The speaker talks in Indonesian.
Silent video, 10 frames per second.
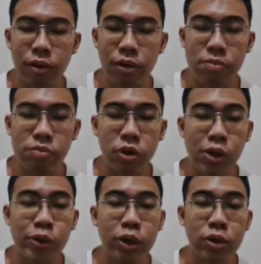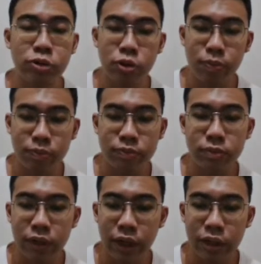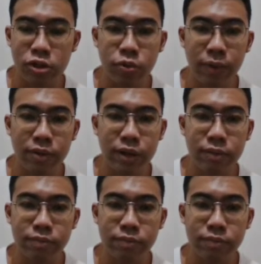menurut aku ini udah cukup kita coba dan